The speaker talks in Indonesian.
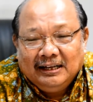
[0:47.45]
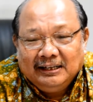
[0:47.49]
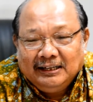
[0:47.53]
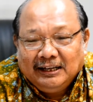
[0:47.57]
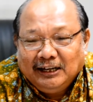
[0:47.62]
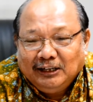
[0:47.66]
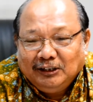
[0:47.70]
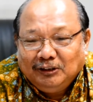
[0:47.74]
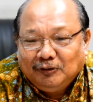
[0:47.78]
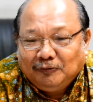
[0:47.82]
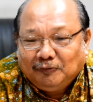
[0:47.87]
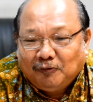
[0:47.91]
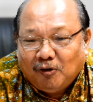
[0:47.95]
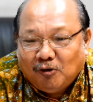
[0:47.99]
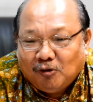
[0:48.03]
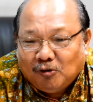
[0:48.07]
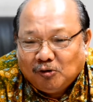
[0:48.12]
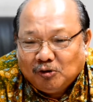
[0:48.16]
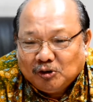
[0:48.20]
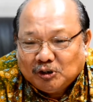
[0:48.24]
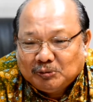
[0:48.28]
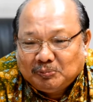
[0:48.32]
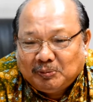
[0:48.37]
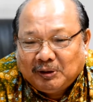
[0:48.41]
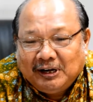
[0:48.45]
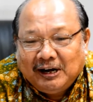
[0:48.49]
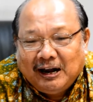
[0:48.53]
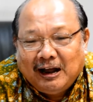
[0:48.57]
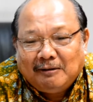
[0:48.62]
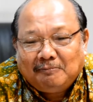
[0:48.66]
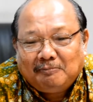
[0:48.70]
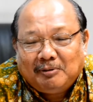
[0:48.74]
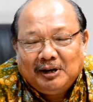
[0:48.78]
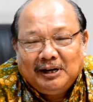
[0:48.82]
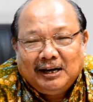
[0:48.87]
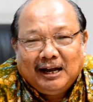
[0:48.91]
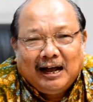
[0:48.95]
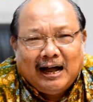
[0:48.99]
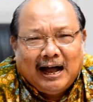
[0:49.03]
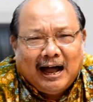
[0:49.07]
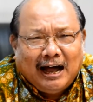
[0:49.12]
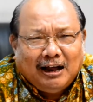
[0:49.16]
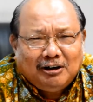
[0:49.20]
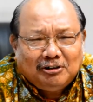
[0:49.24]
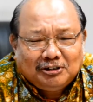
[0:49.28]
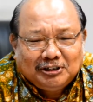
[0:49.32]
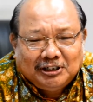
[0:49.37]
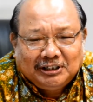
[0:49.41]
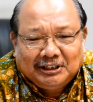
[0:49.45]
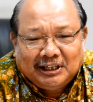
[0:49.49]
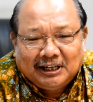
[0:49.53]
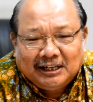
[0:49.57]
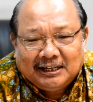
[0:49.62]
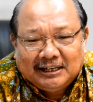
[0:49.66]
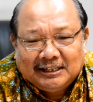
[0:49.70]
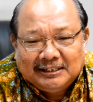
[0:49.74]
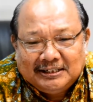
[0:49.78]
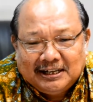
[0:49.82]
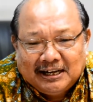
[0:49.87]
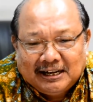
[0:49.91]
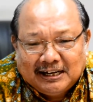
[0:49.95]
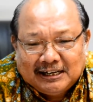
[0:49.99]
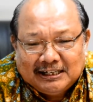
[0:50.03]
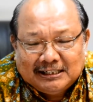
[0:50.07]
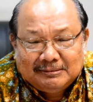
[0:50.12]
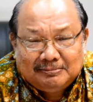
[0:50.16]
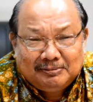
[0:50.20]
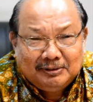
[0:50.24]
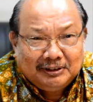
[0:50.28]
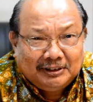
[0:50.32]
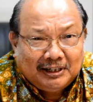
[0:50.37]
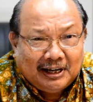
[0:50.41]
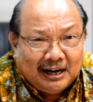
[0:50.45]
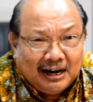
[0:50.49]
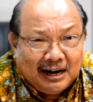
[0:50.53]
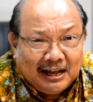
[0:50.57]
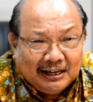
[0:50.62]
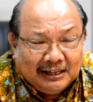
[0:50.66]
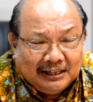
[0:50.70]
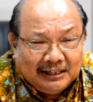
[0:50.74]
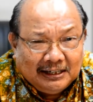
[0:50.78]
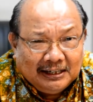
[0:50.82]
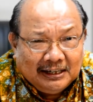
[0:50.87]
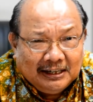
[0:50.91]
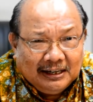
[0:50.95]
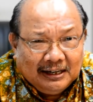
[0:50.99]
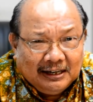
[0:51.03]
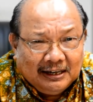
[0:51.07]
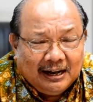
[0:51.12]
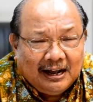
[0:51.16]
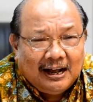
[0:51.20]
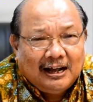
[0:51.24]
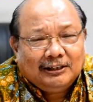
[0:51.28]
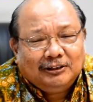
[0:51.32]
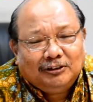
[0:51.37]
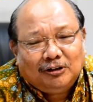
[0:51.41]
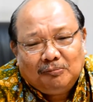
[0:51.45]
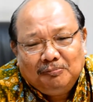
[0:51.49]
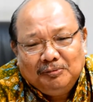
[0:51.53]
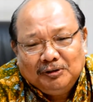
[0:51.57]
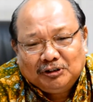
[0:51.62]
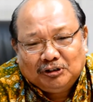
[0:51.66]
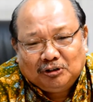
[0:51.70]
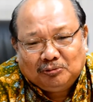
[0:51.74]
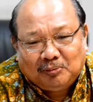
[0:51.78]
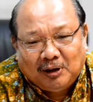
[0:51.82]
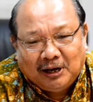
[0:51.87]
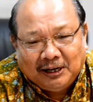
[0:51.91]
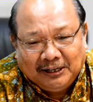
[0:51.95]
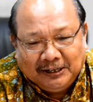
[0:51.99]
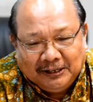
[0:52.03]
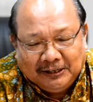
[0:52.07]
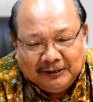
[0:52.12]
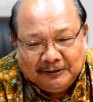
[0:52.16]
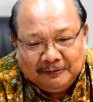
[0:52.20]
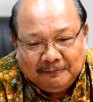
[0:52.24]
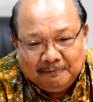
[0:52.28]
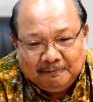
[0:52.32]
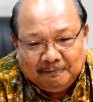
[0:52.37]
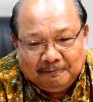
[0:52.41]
yaitu fokus pada apa yang harus kita kerjakan sebentar lagi atau besok pagi.